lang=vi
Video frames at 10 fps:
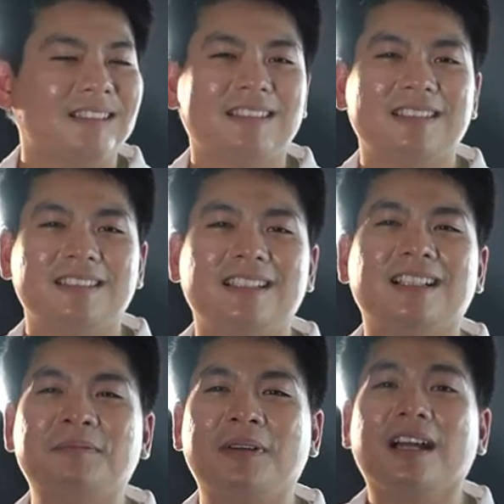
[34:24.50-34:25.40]
chứ
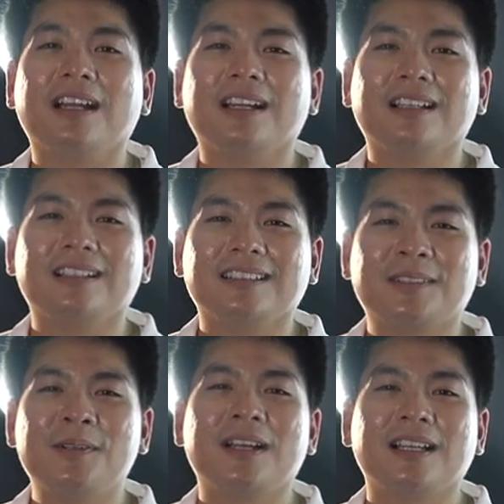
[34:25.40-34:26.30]
đừng mà
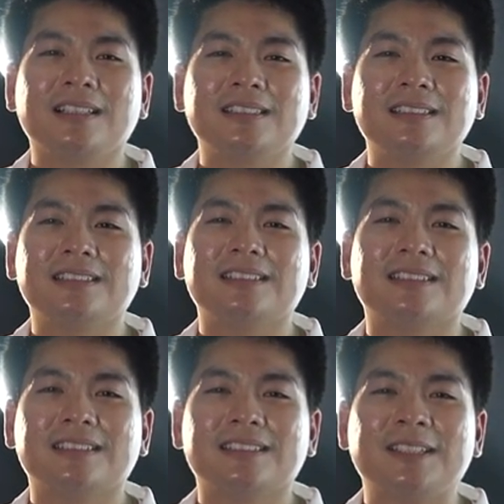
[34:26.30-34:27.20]
cố gắng
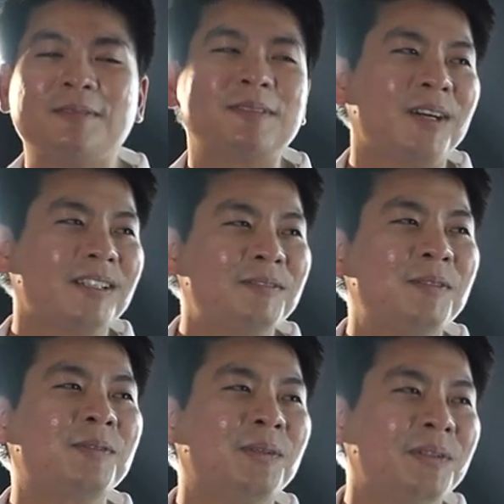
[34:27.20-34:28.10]
uh, sống sót đến
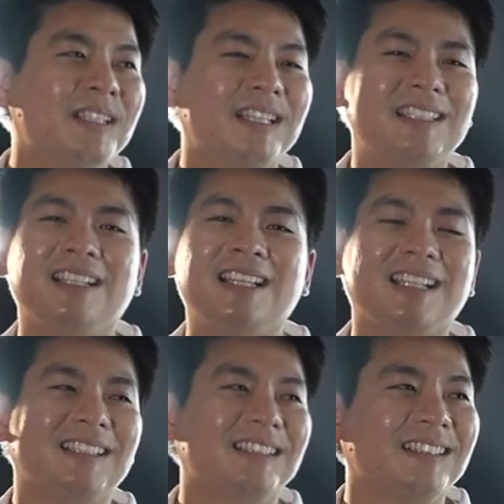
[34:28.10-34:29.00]
phút cuối để ừ. trở
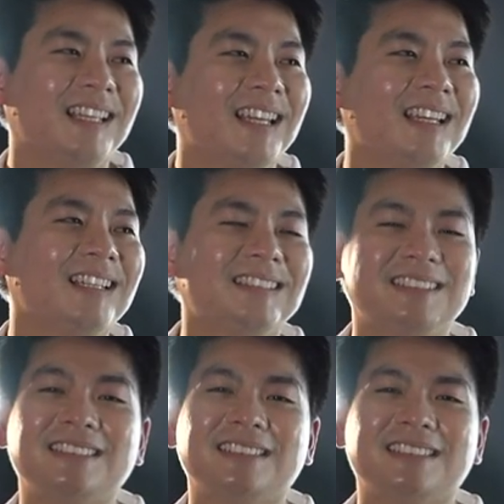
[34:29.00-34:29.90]
thành kẻ
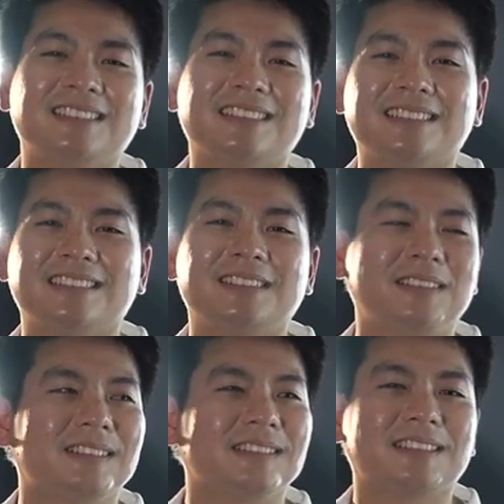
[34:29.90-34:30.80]

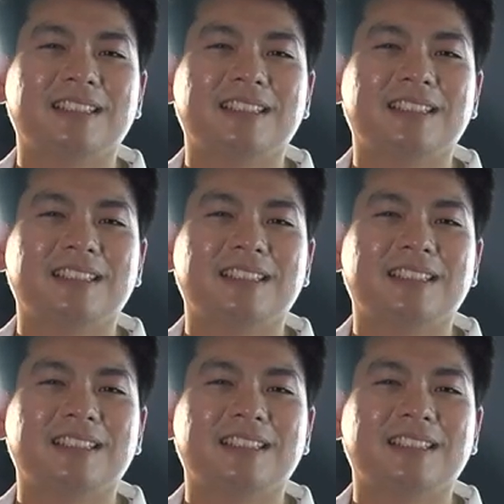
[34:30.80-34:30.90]
uh, uh,